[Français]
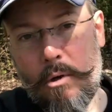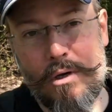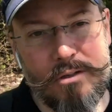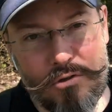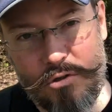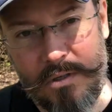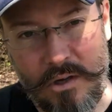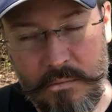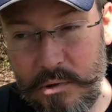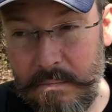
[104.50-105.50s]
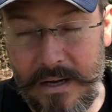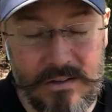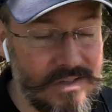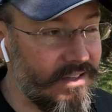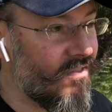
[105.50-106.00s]
brûler tout de suite un mot de
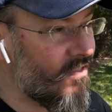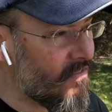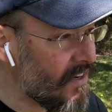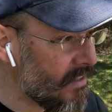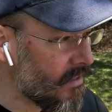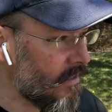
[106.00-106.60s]
passe, vous êtes fait